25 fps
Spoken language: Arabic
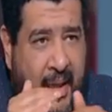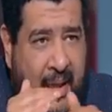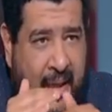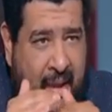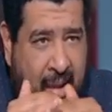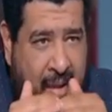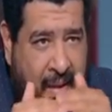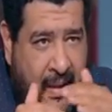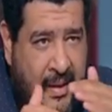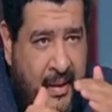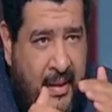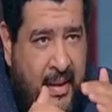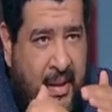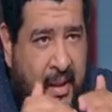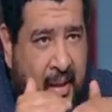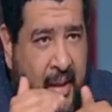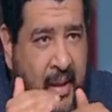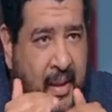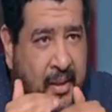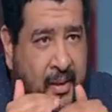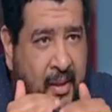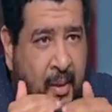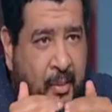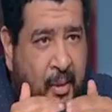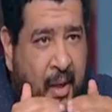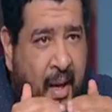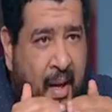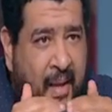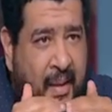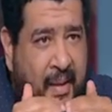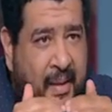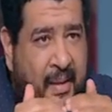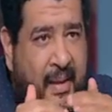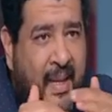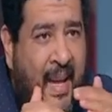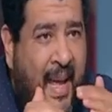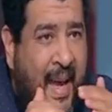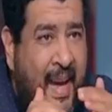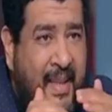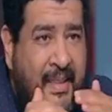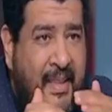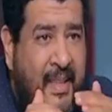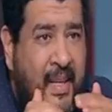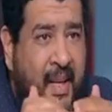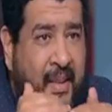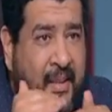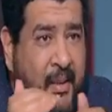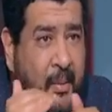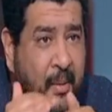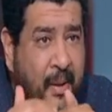الطبيعه الحياه
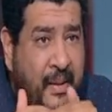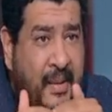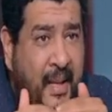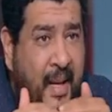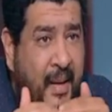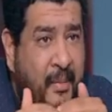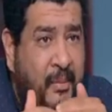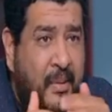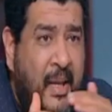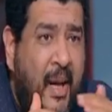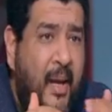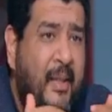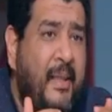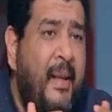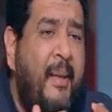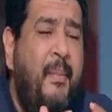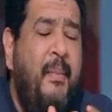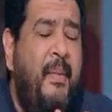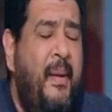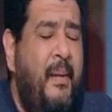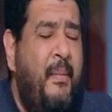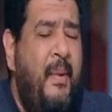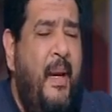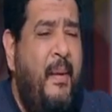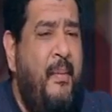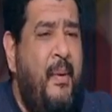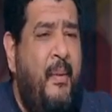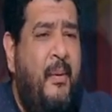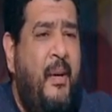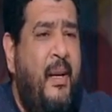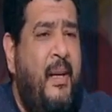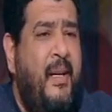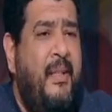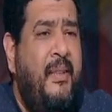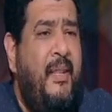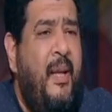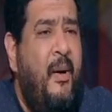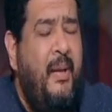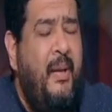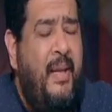ترجع لطبيعتها امتى ده هيبقى قرار